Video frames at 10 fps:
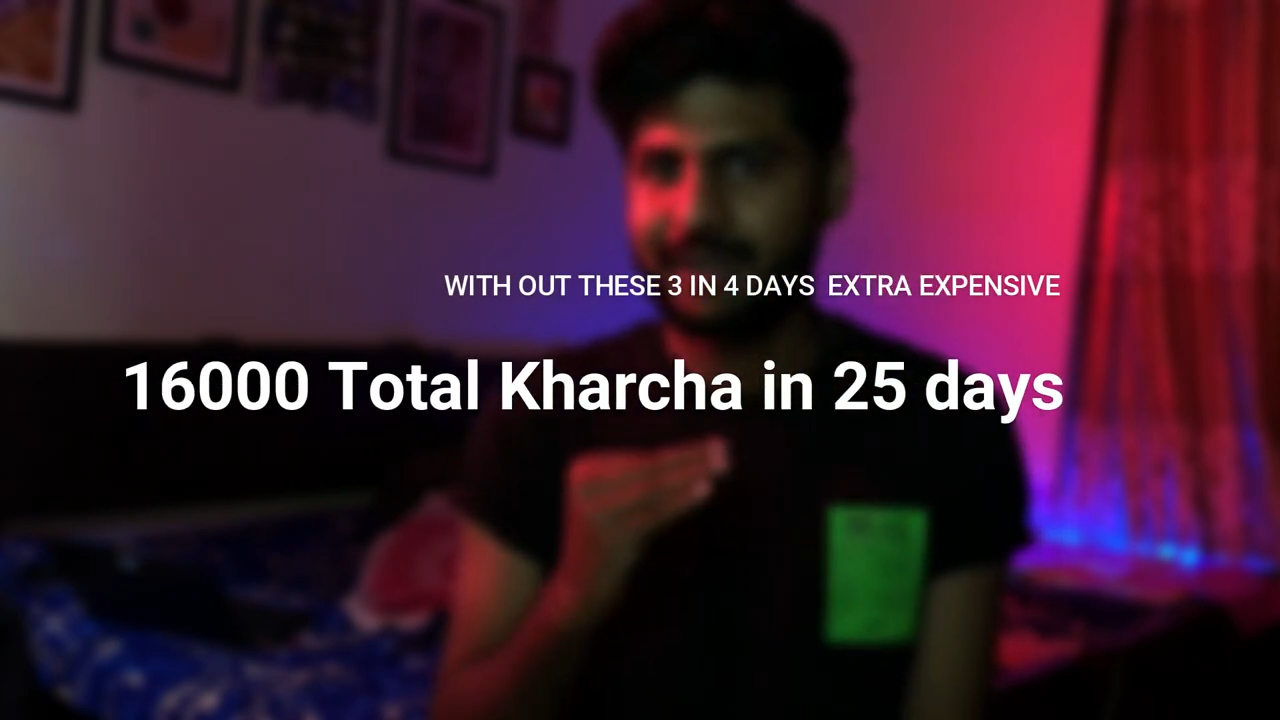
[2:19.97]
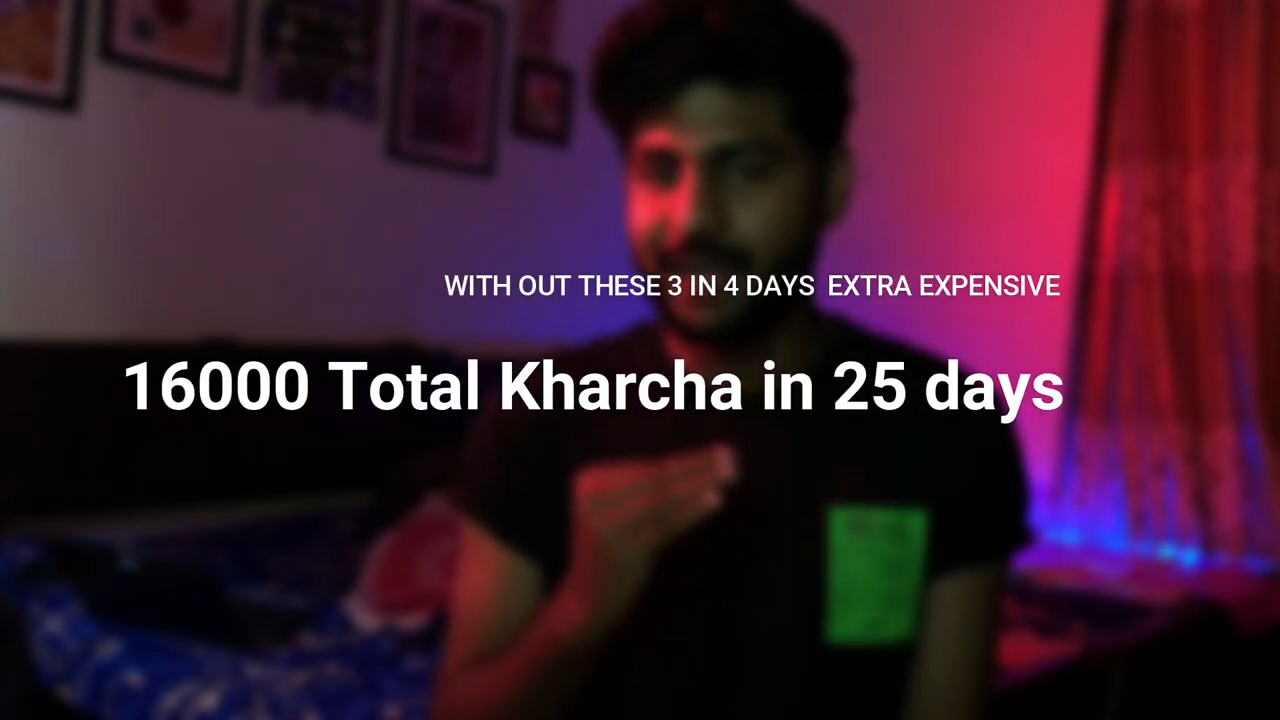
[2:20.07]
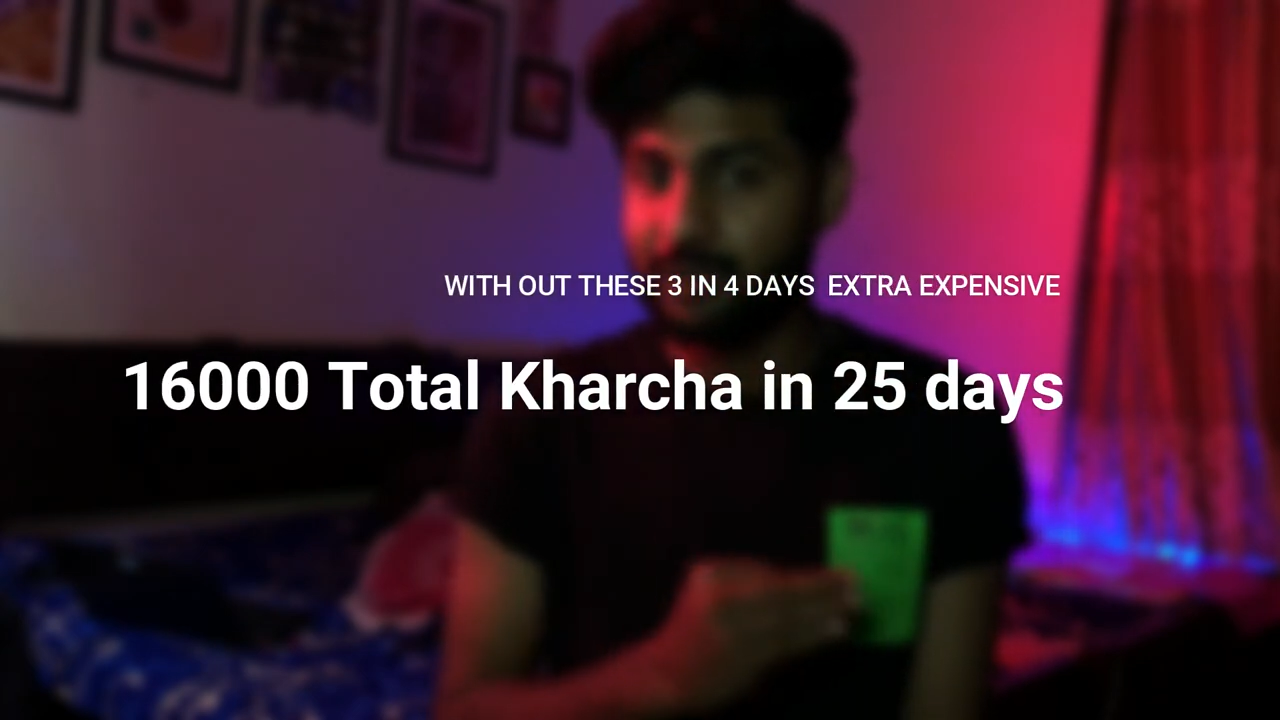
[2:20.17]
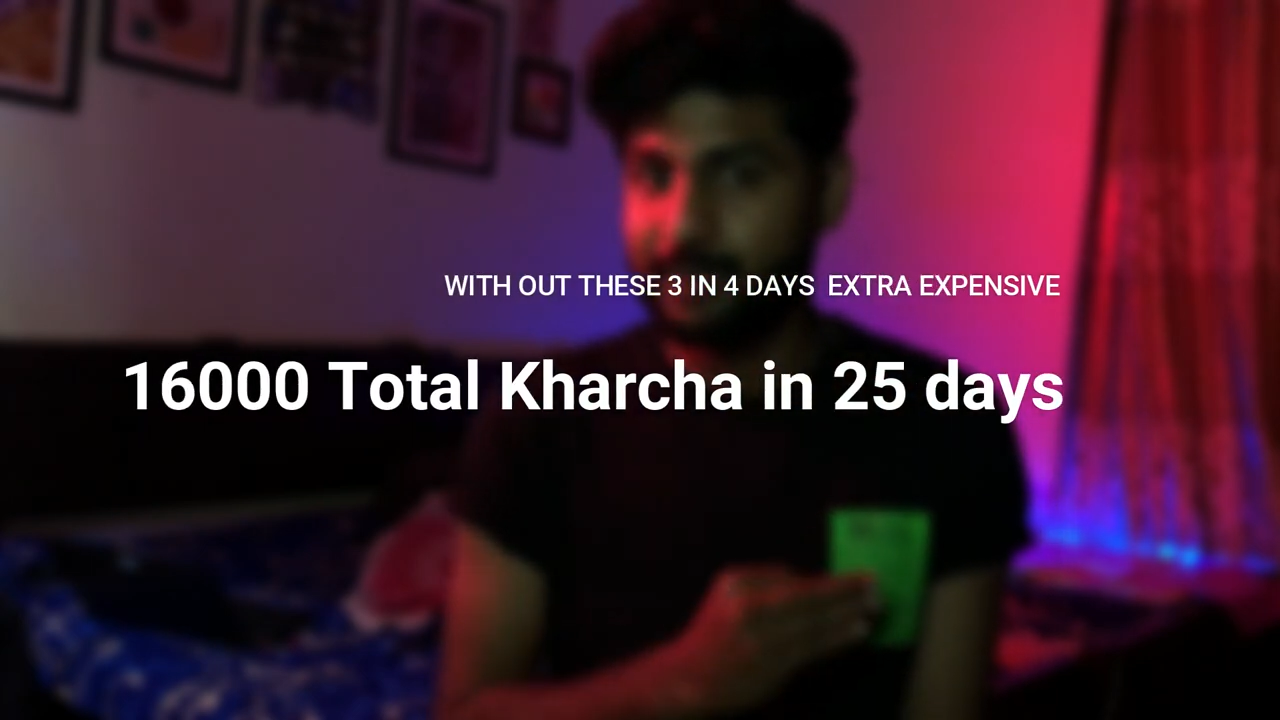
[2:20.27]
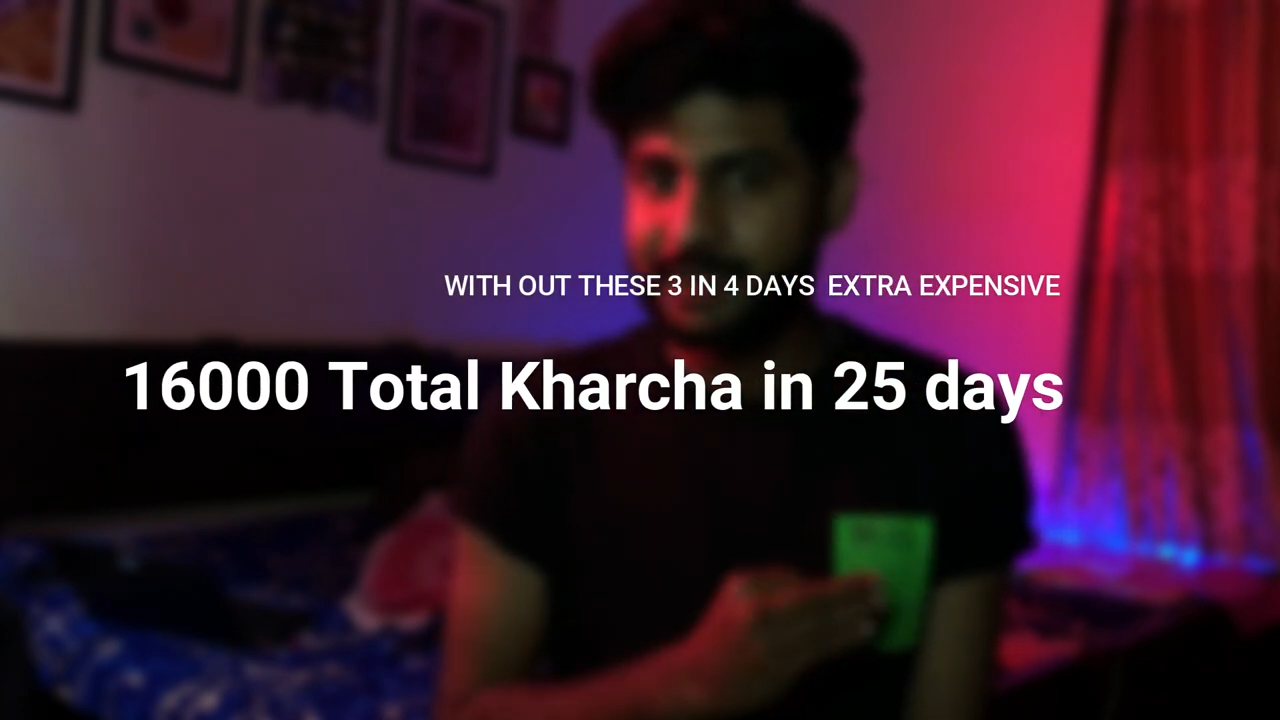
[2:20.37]

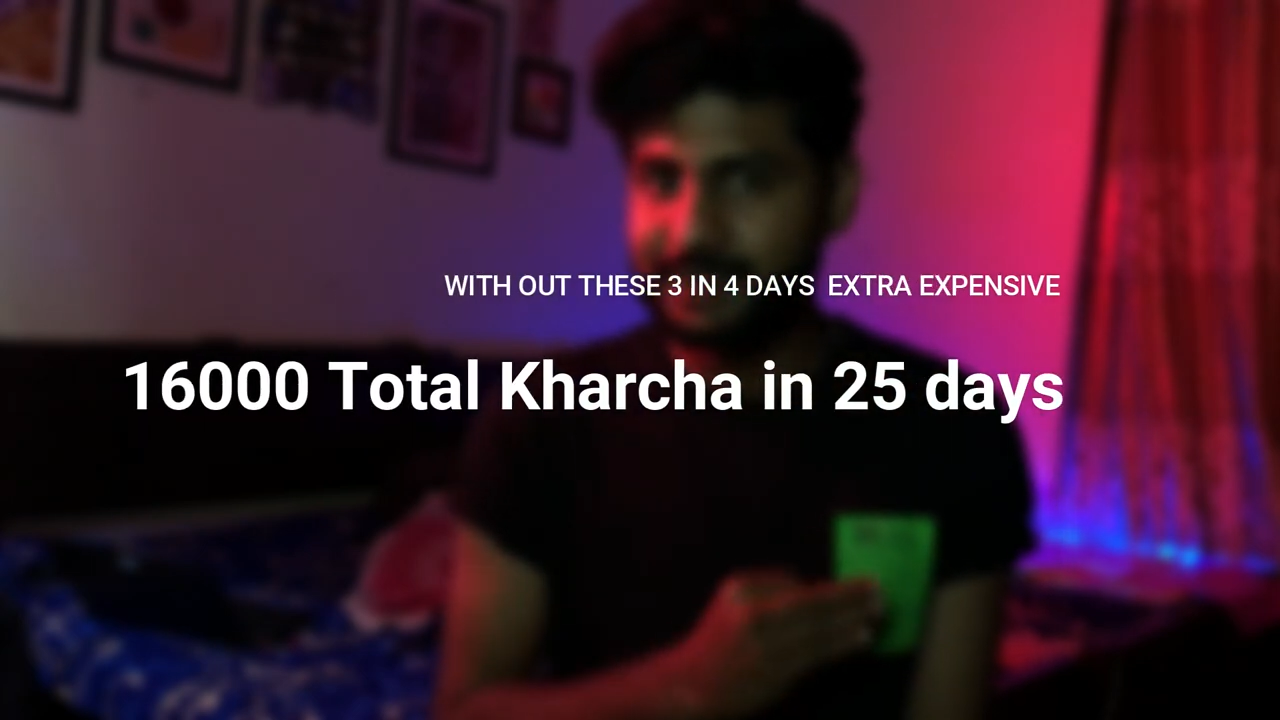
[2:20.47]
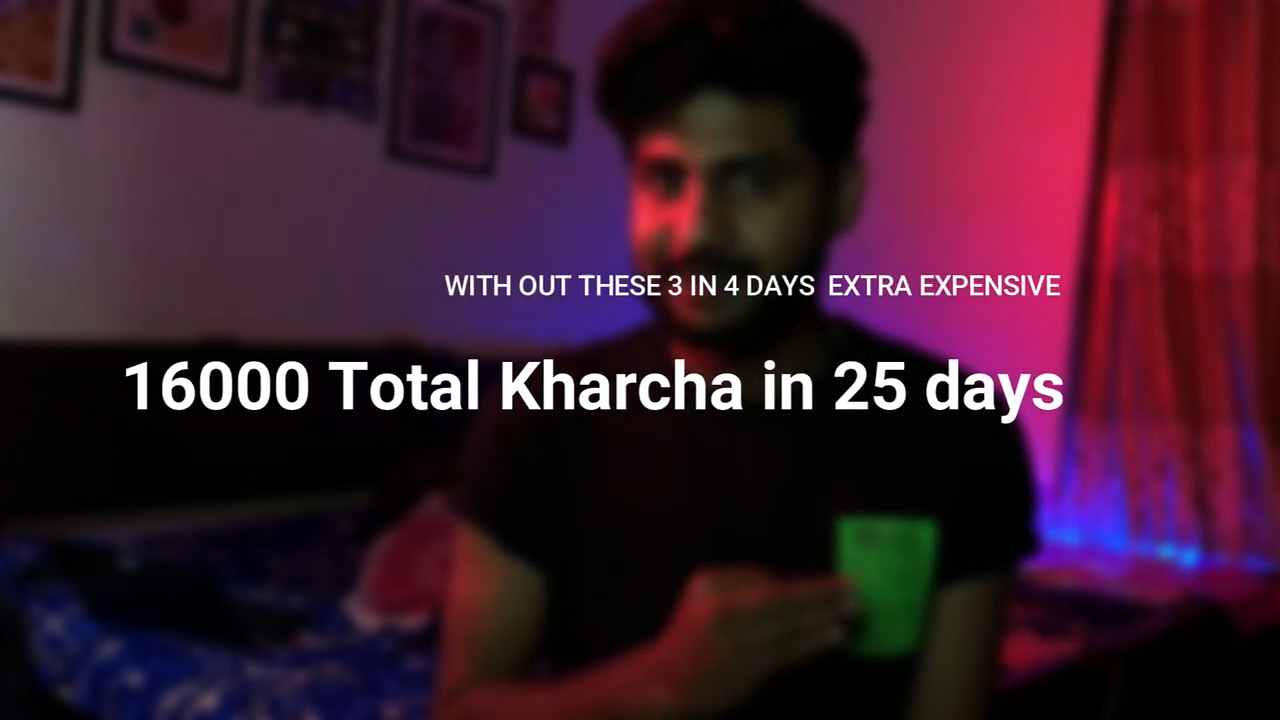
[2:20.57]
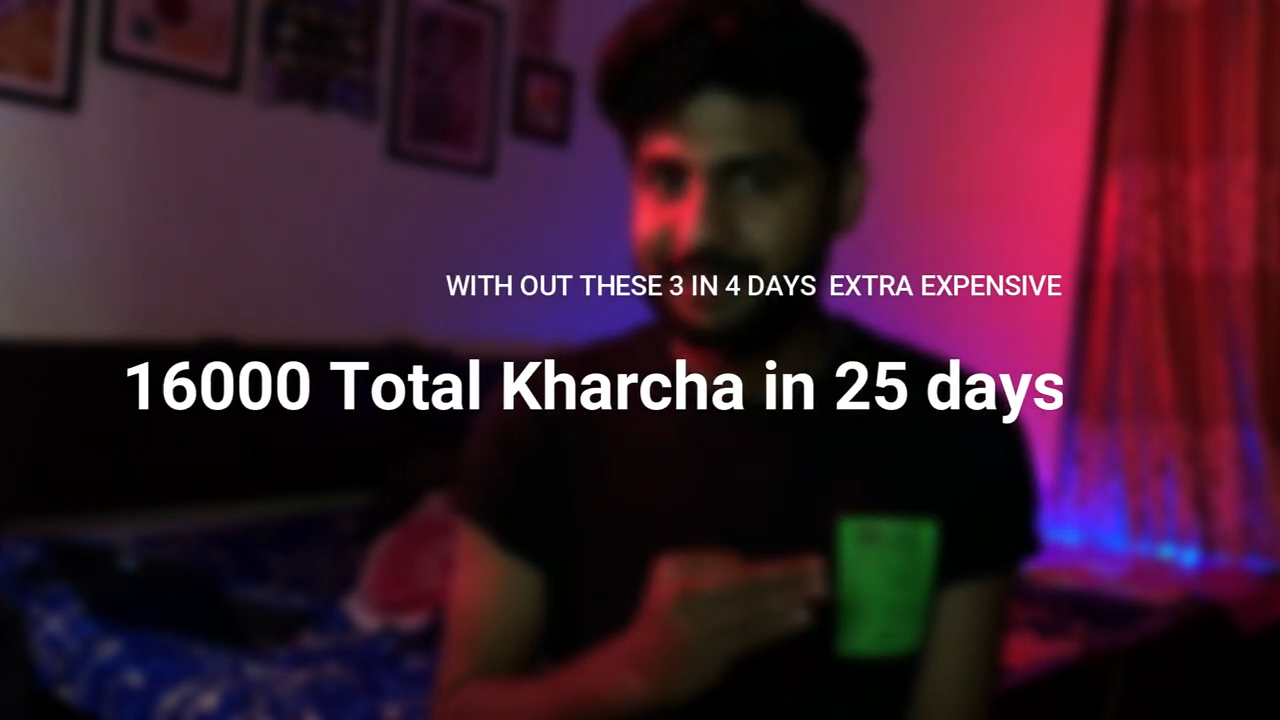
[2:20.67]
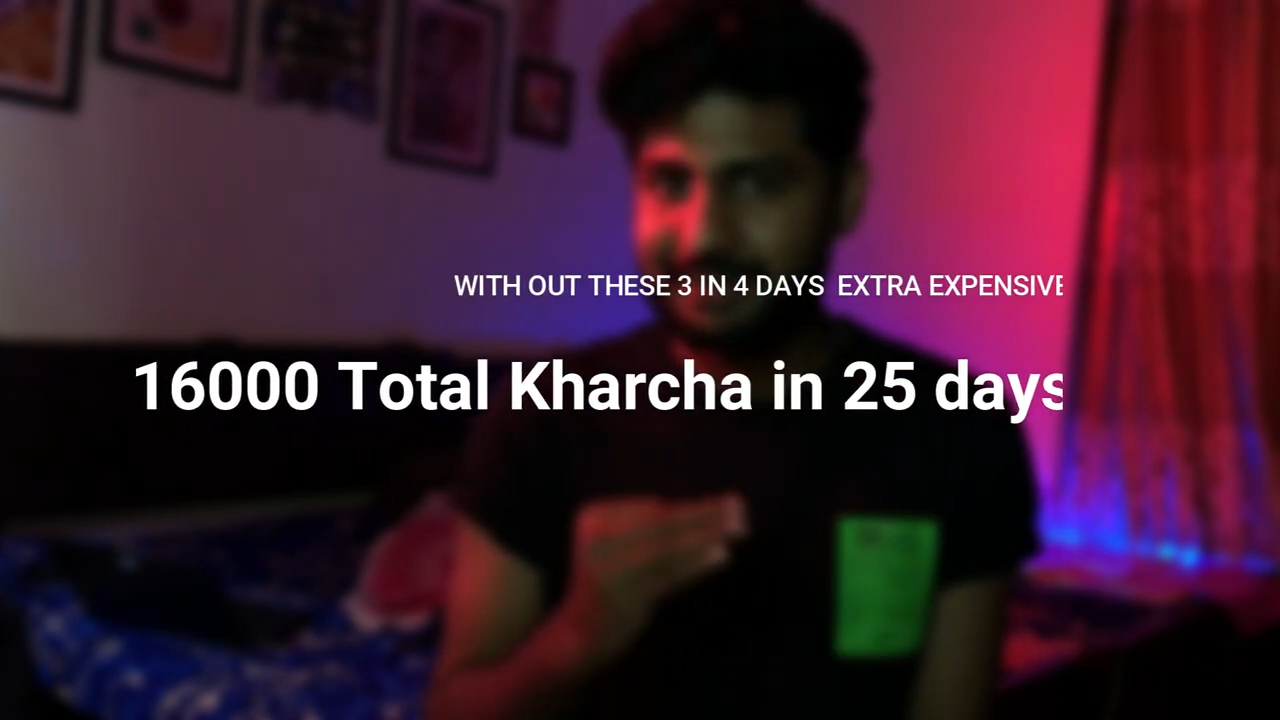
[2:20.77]
कैन यू इमेजिन